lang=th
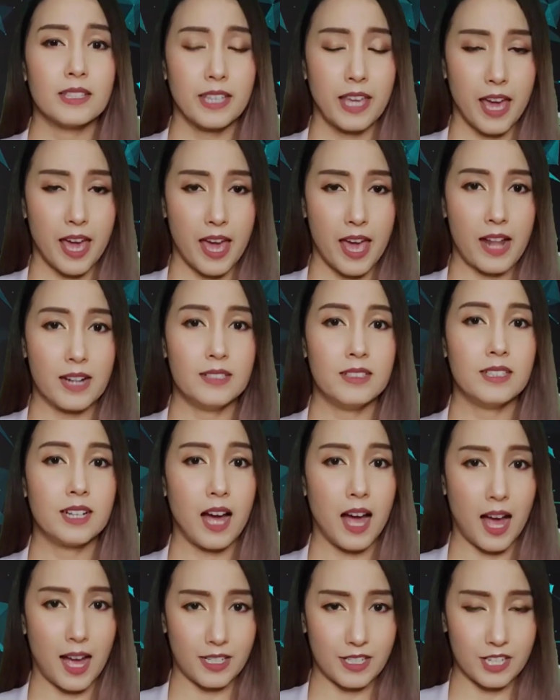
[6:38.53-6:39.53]
แขนหรือ
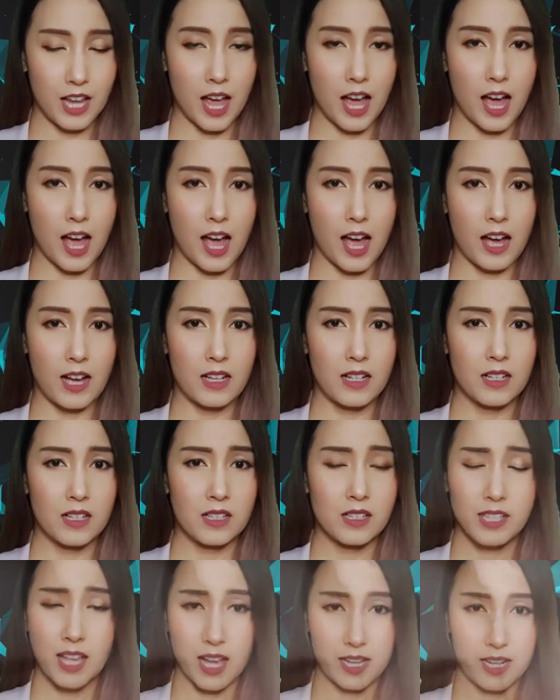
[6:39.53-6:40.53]
ขาชา
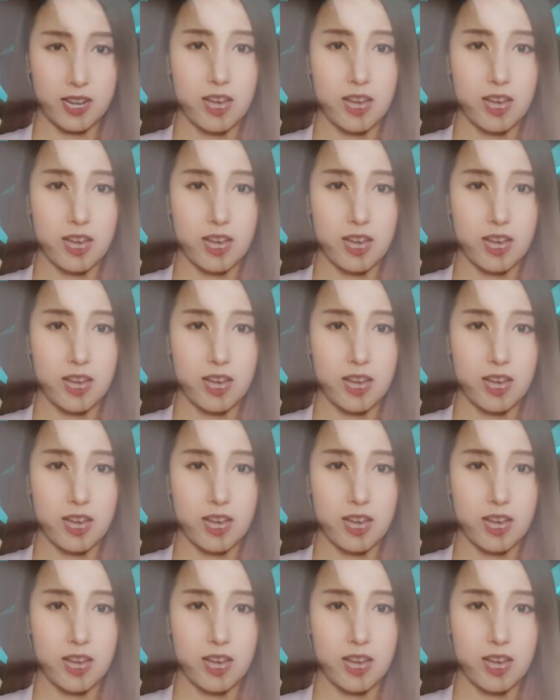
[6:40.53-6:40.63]
จาก